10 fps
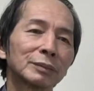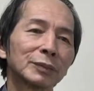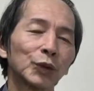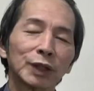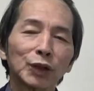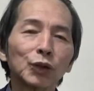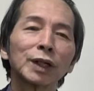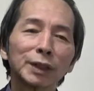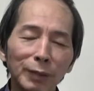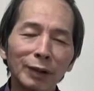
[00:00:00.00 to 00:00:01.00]
我在《中央
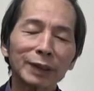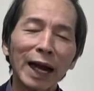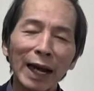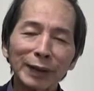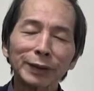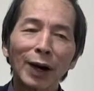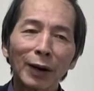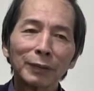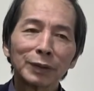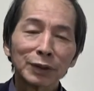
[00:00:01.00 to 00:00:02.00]
日报》看到
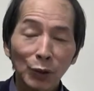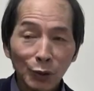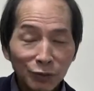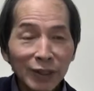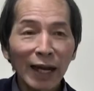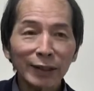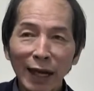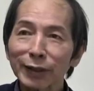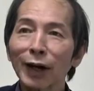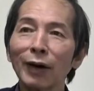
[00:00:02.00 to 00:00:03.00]
这张副刊，
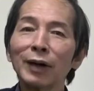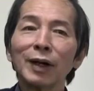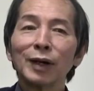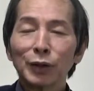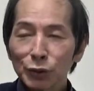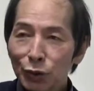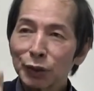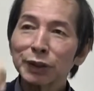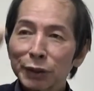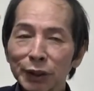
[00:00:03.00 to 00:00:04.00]
看到有
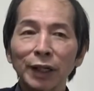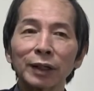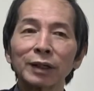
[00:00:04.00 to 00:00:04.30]
人写，